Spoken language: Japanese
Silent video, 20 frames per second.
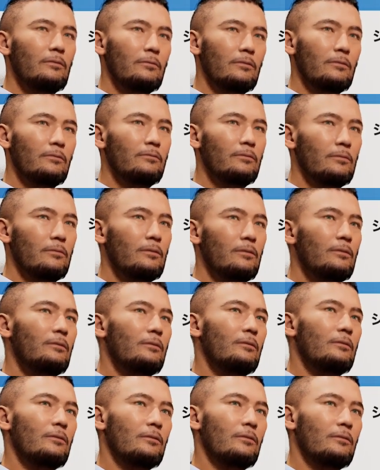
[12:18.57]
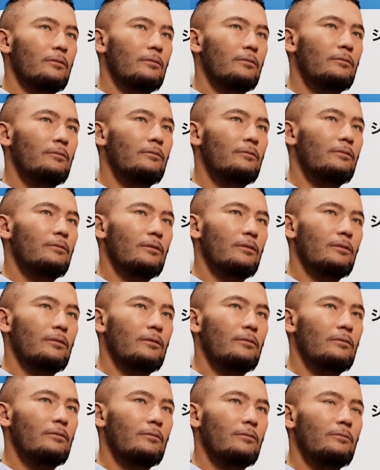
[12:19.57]
まあ、一般的に、そうですね、
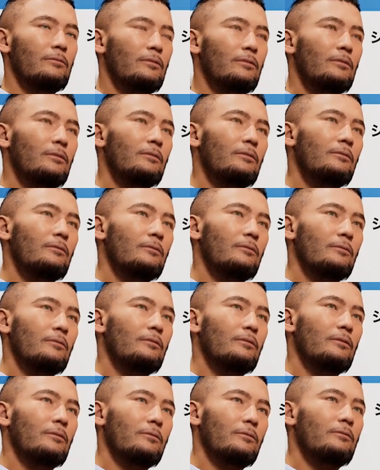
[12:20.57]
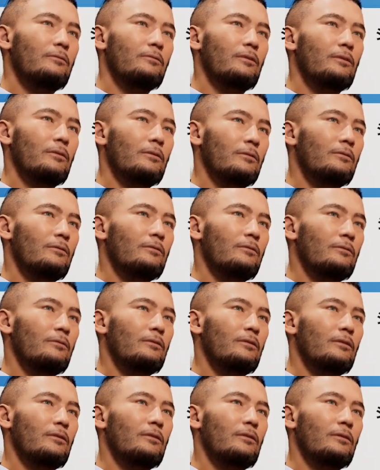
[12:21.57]
あの一般的にといいますか、まあ、出
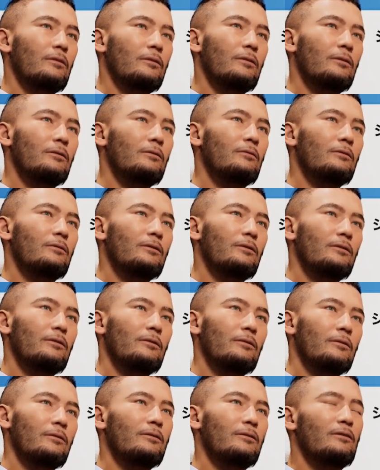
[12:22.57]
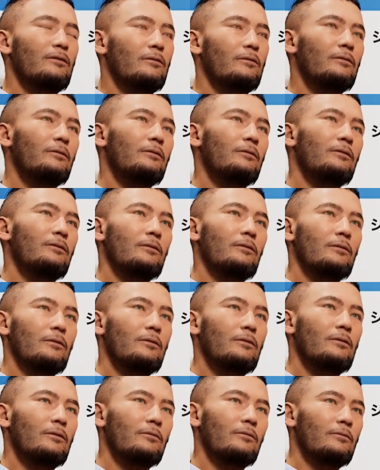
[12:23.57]
力が エヌディーアイ、
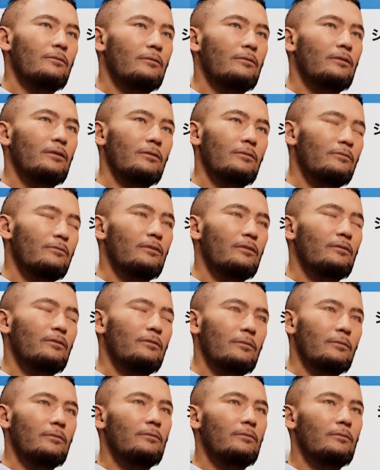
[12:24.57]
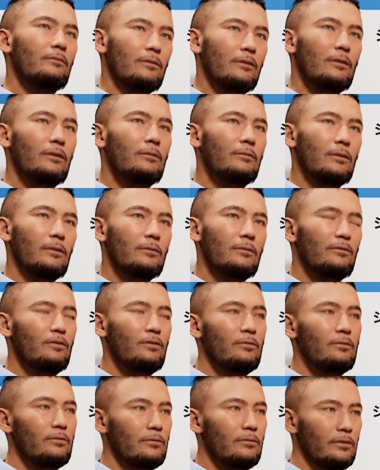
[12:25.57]
えー、エスディーアイ を使ってますので、まあ、い
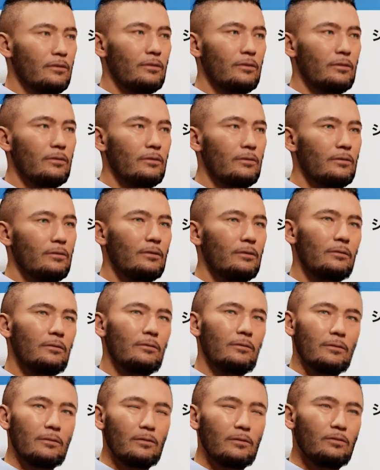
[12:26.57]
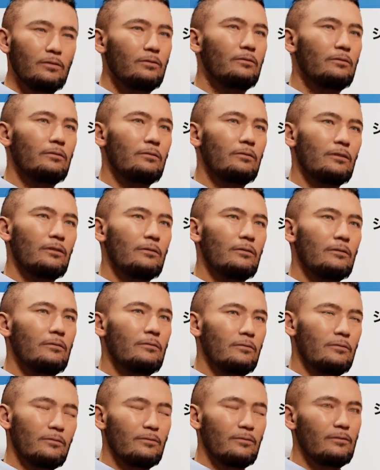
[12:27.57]
ろんな、えー、放送機
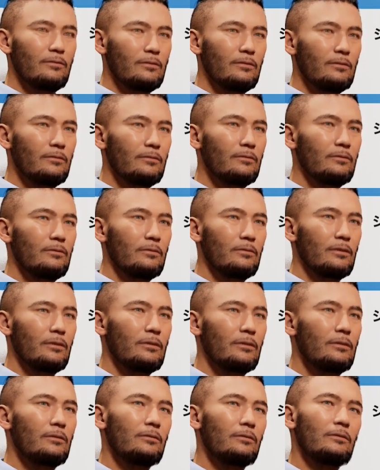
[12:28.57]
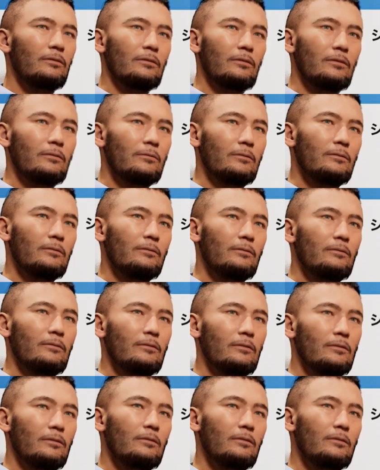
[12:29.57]
材とつなぐことが可能になります。